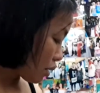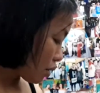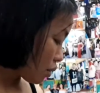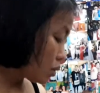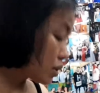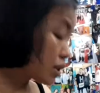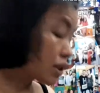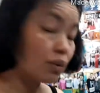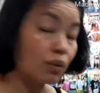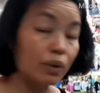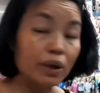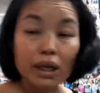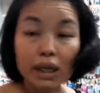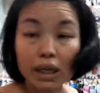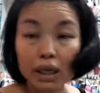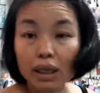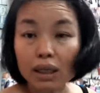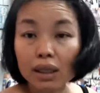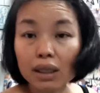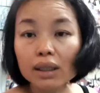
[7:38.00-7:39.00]
รู้สึกว่า
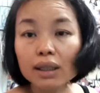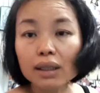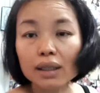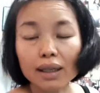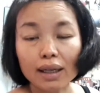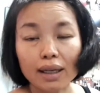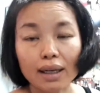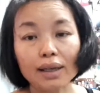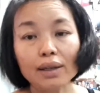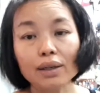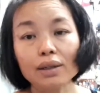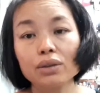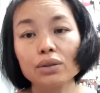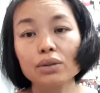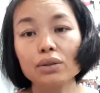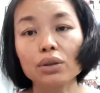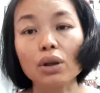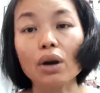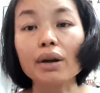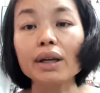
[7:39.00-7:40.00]
ดีขึ้นนะคะ
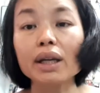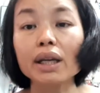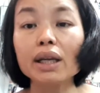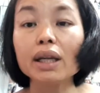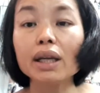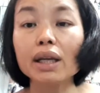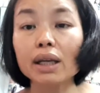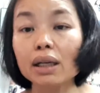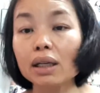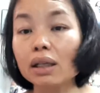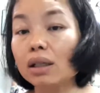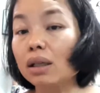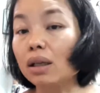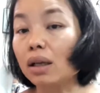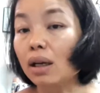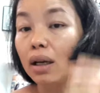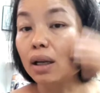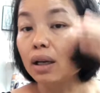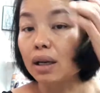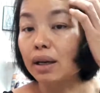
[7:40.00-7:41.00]
ตอนนี้ดีขึ้น
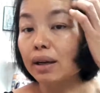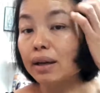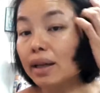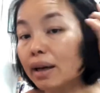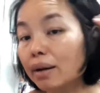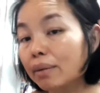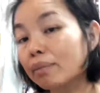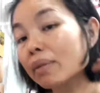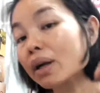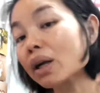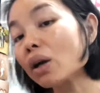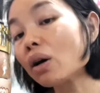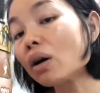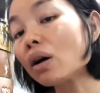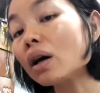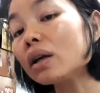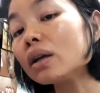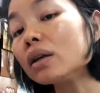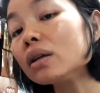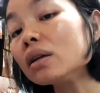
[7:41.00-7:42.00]
แล้วเนี่ยมานอ
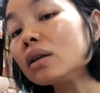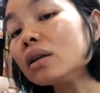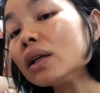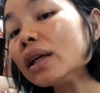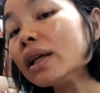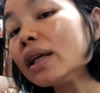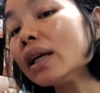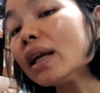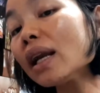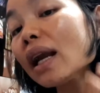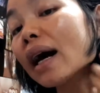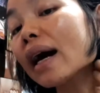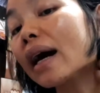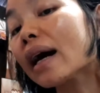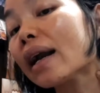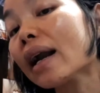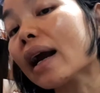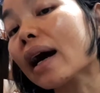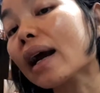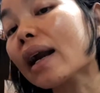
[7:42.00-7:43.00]
นที่ลา
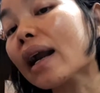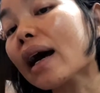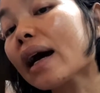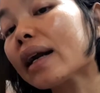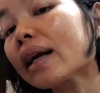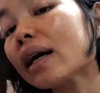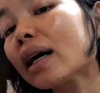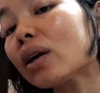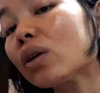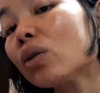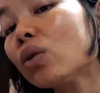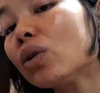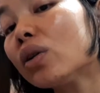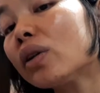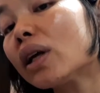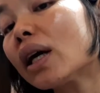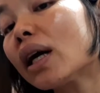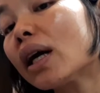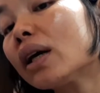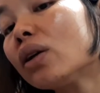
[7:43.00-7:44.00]
หลังร้านนะคะ ดู
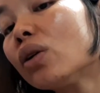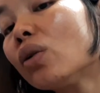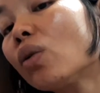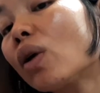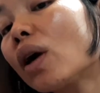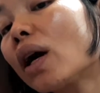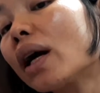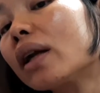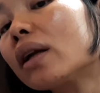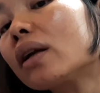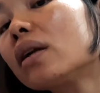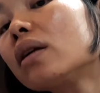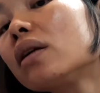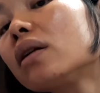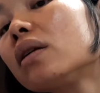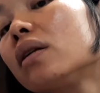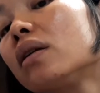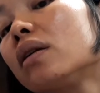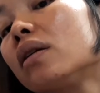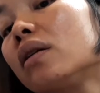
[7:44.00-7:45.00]
สิคะยุงกัด
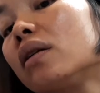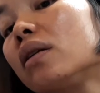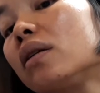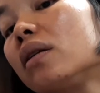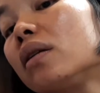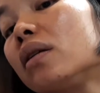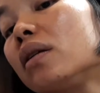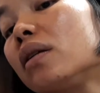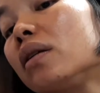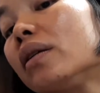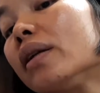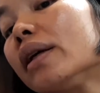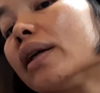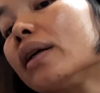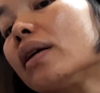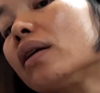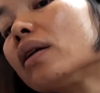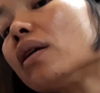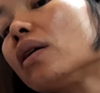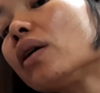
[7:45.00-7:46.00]
เนี่ย
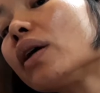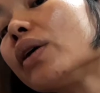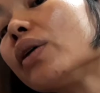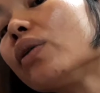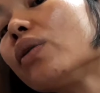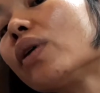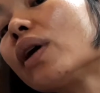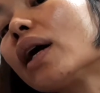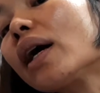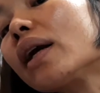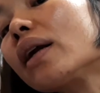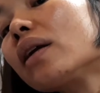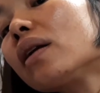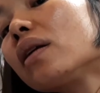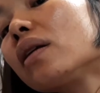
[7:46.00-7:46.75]
รอยยุงกัด